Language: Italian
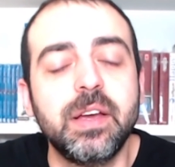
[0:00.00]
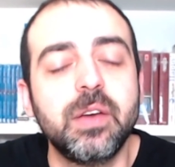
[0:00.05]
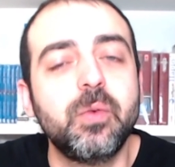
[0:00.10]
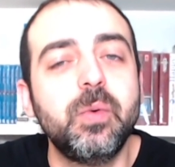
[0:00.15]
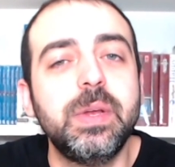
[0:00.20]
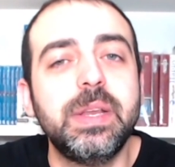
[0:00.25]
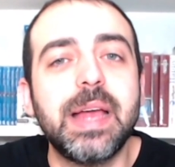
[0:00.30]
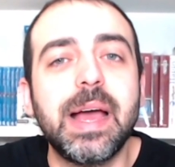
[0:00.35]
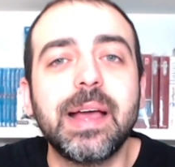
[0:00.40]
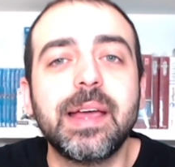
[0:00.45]

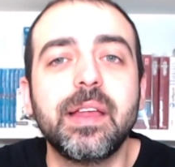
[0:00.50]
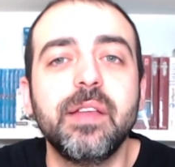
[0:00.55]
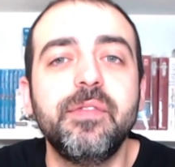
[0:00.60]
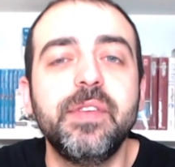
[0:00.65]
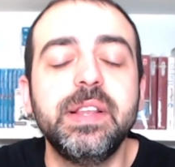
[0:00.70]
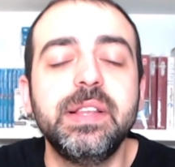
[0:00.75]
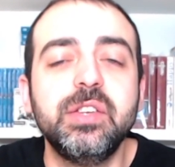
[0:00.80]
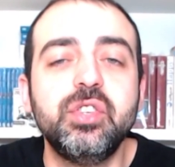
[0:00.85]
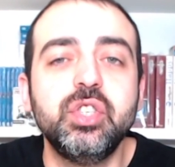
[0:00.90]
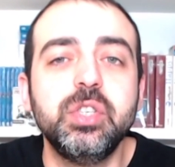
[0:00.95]
Quindi anche il
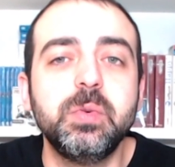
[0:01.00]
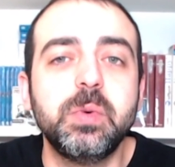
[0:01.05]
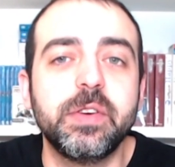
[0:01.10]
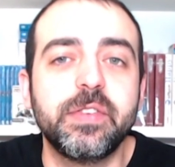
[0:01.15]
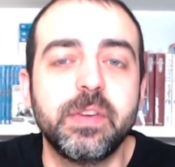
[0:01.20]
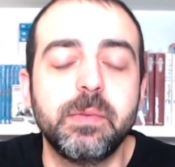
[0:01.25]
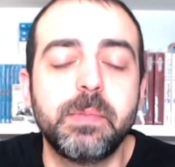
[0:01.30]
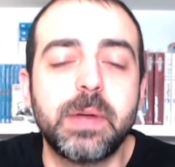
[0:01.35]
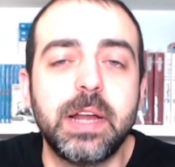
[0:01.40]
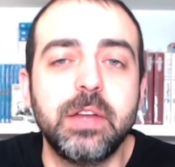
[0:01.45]
25
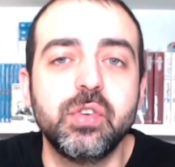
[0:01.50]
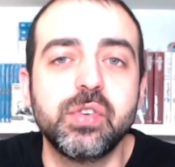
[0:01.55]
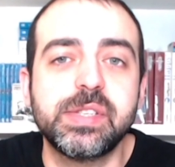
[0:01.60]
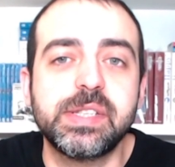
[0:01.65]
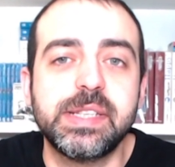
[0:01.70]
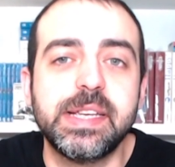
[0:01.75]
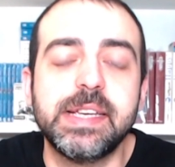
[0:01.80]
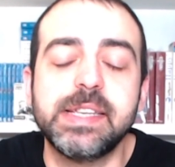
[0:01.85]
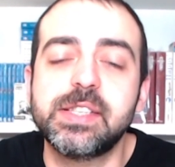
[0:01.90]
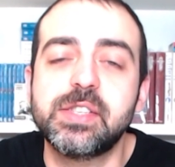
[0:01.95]
febbraio
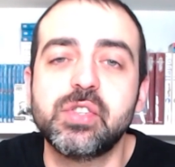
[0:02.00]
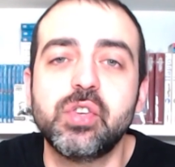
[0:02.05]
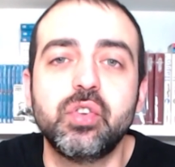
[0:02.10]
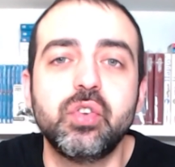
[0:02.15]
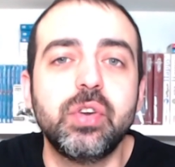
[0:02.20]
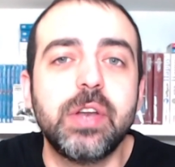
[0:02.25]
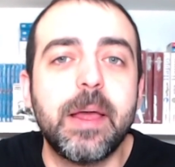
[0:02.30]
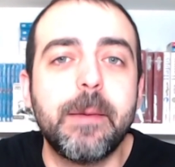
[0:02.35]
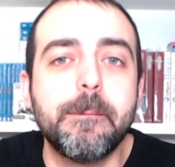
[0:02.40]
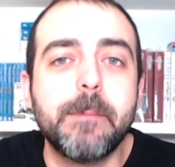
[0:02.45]
stesso
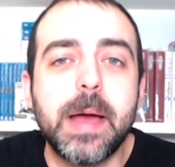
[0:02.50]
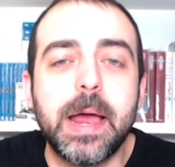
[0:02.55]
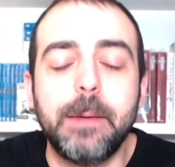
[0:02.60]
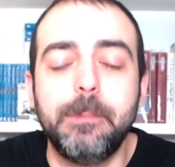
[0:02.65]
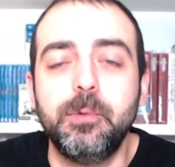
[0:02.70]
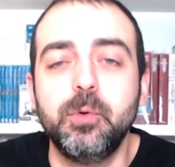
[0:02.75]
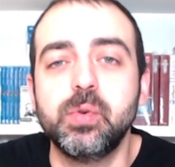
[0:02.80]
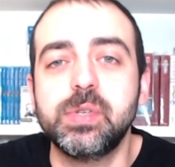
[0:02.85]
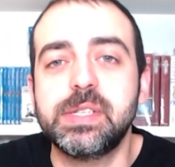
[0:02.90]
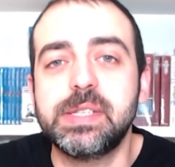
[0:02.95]
non è mai
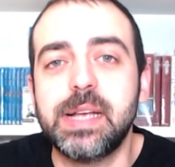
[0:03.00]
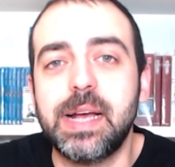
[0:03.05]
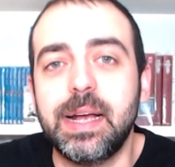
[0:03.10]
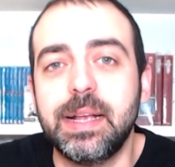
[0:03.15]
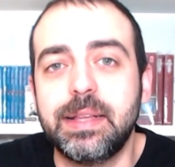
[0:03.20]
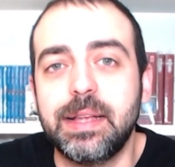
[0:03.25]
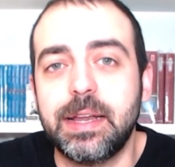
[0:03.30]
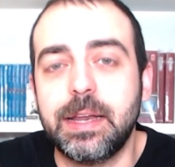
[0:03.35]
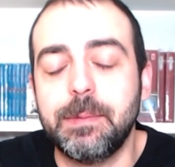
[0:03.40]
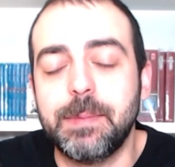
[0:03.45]
più
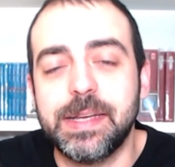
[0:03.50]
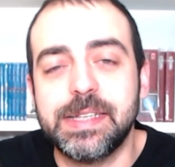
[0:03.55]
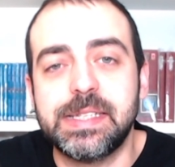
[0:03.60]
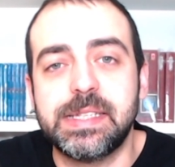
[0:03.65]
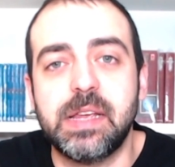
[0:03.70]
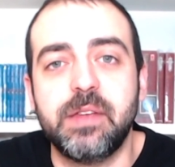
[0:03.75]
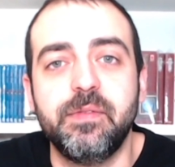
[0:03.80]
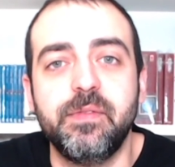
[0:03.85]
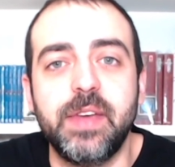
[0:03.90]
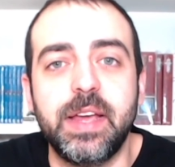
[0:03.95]
stata
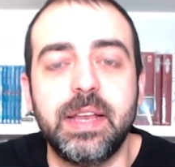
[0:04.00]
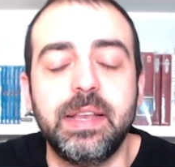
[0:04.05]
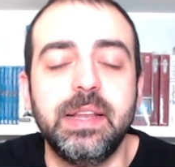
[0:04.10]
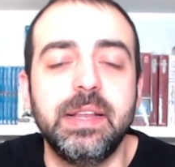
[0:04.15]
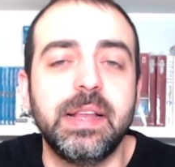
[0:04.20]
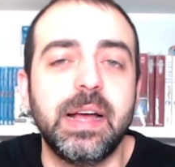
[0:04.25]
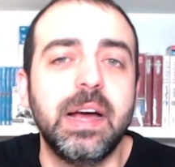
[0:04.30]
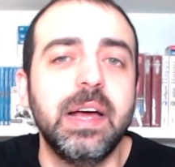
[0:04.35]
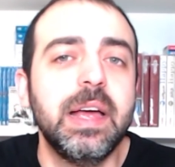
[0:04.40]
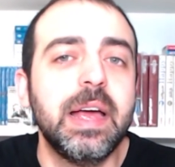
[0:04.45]
rimessa in
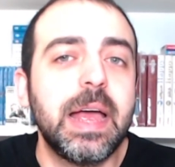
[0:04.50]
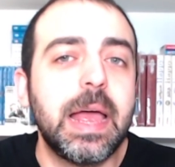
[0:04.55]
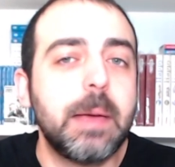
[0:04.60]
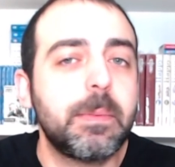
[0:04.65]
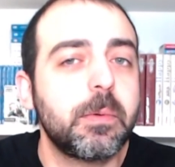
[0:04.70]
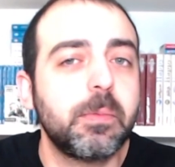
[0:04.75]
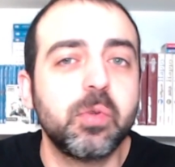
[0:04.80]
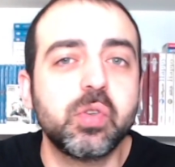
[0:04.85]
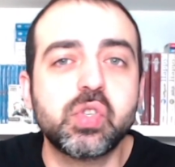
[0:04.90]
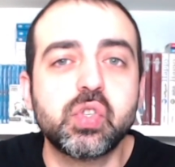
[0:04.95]
vendita, è
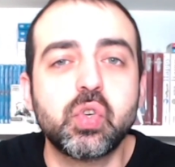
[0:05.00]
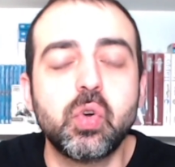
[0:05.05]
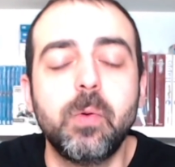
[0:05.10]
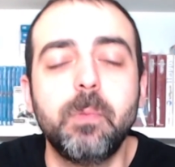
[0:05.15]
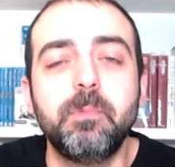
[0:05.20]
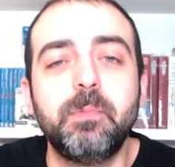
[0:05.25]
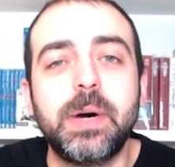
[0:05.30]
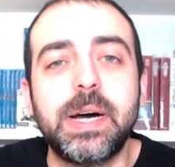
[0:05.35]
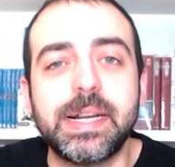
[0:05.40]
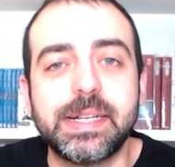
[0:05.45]
proprio
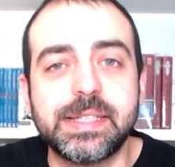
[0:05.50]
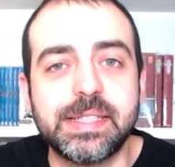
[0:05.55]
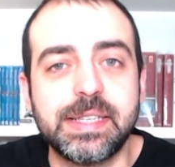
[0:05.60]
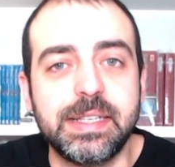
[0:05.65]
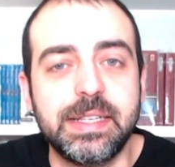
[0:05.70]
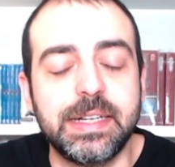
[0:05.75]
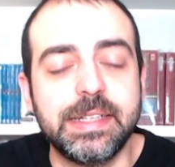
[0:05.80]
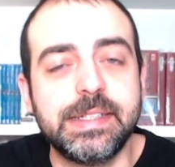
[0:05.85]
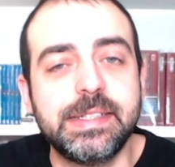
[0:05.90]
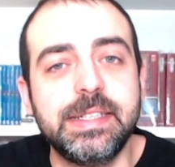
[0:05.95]
scomparsa
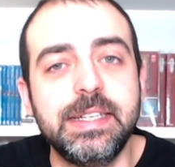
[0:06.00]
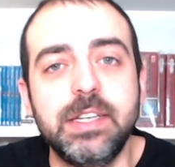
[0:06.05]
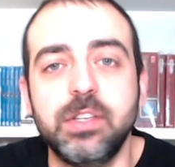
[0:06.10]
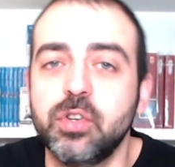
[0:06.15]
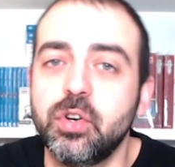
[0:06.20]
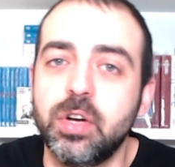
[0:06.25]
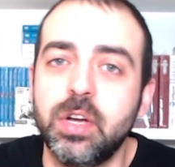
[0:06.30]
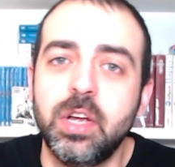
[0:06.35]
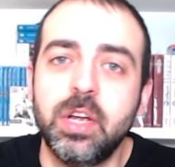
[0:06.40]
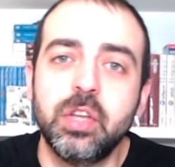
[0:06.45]
dal
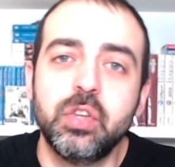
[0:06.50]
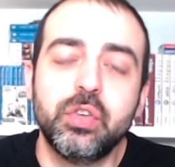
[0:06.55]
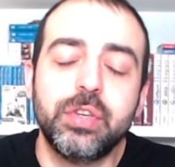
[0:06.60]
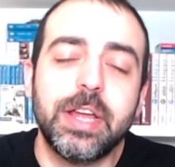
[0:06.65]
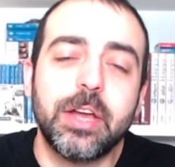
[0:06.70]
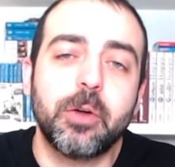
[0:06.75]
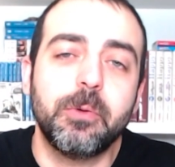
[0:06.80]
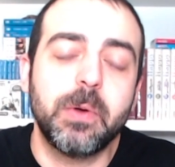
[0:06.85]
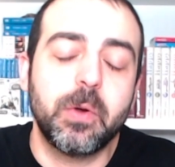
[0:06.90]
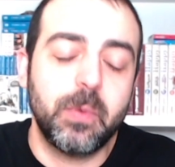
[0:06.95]
sito. Non
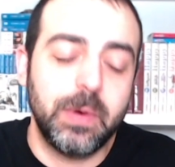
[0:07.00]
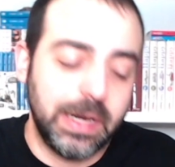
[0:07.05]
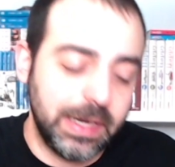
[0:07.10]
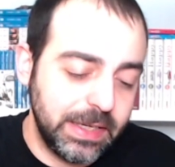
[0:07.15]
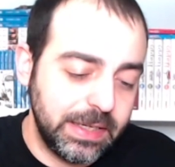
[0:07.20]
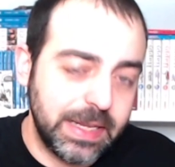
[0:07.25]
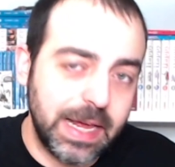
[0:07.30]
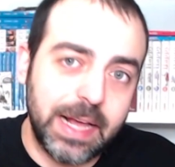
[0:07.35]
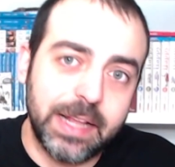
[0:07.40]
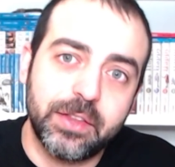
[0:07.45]
è come quella
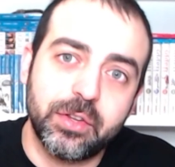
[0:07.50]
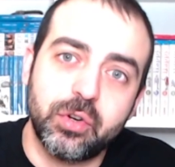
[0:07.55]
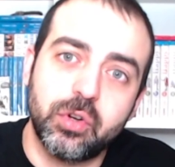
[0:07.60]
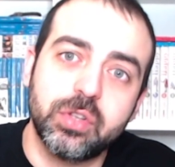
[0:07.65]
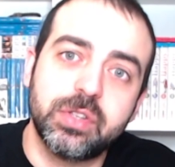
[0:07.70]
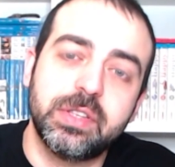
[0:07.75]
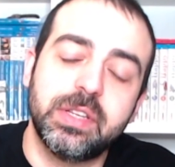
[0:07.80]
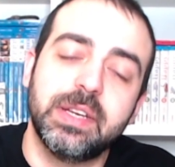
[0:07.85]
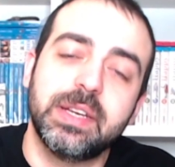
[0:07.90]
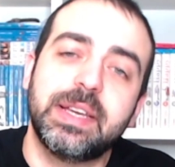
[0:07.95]
di Death
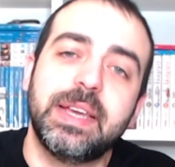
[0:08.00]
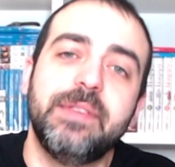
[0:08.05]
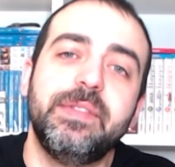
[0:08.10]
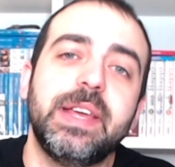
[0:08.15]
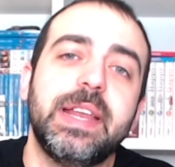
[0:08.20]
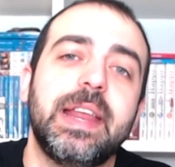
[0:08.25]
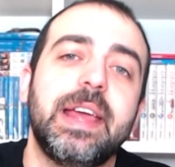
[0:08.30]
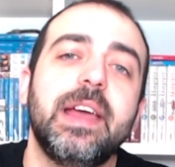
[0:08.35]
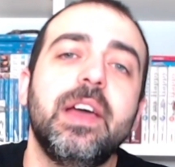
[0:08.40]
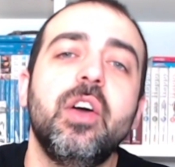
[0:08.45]
Note che
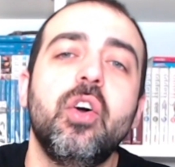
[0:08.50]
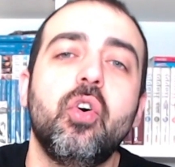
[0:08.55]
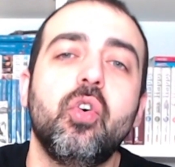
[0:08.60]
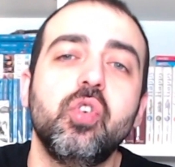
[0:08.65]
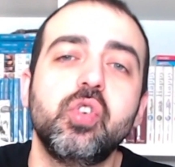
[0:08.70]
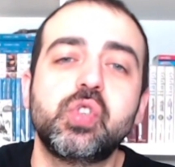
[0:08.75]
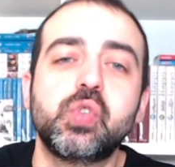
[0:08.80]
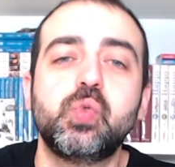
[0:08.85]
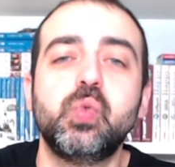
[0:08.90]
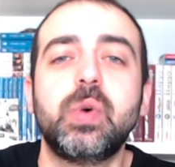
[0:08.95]
viene
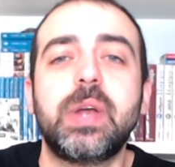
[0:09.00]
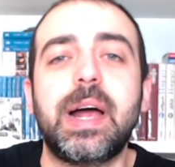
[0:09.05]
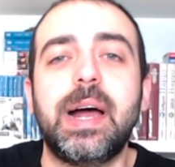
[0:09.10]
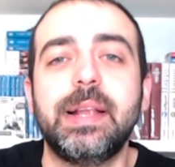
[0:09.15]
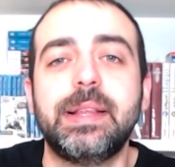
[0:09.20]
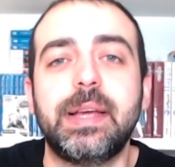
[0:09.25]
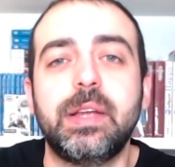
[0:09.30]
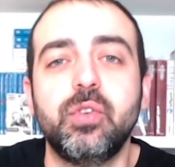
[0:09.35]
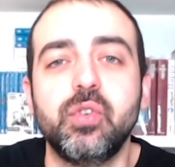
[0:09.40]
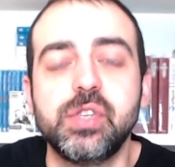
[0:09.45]

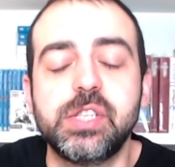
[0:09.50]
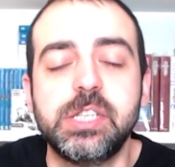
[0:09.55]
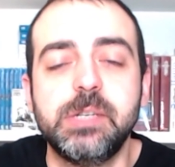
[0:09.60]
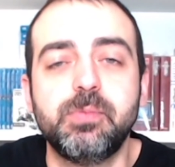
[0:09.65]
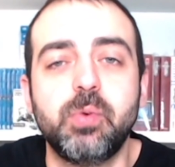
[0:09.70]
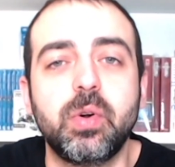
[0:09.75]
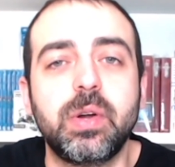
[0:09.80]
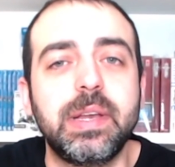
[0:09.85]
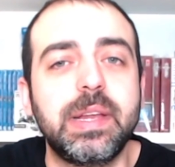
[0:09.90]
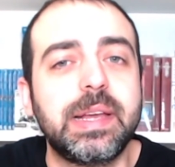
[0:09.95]
oscurata, non si
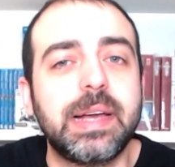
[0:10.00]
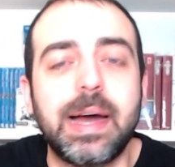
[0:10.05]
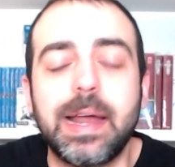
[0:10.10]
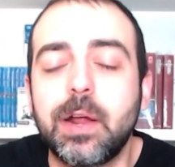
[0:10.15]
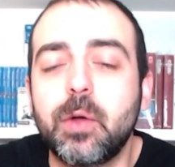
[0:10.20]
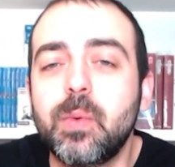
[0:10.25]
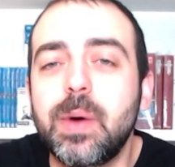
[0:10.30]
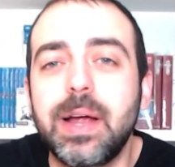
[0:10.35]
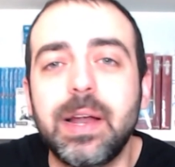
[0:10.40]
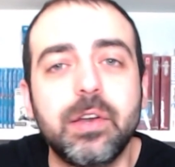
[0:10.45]
può
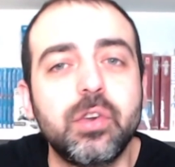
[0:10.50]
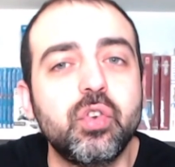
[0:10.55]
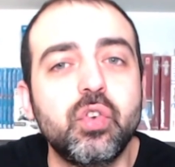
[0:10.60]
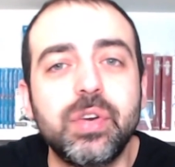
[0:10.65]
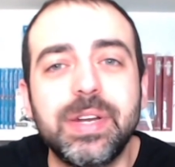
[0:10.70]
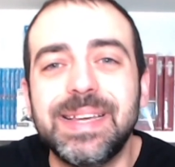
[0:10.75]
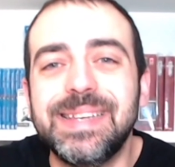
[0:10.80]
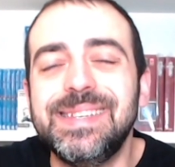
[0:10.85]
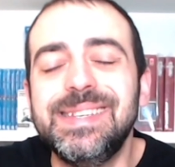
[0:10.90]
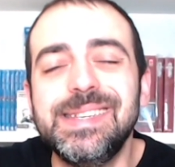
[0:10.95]
cliccare, qua
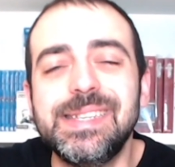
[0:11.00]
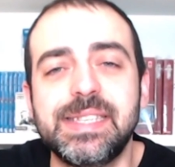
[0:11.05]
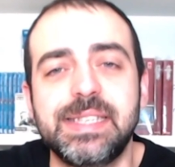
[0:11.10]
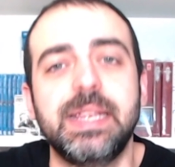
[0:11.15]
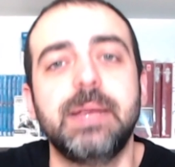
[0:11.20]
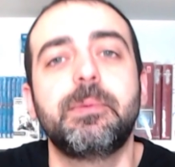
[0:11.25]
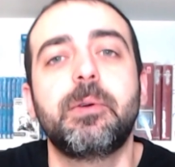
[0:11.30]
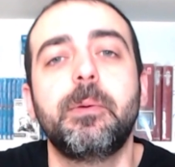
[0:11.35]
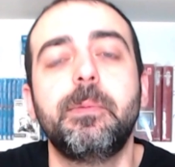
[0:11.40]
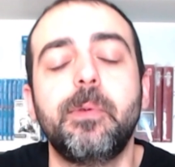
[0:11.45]
non
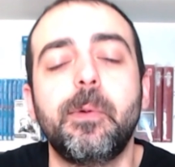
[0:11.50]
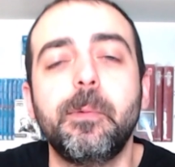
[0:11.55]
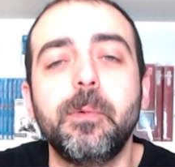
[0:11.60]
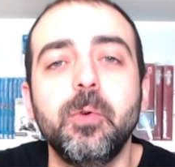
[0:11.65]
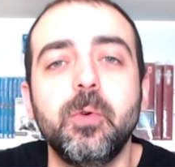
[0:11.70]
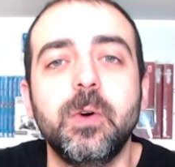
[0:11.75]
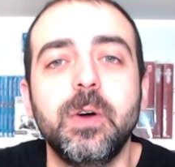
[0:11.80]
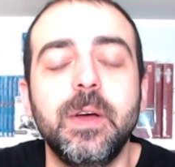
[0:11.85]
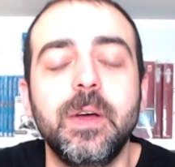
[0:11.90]
esiste proprio più.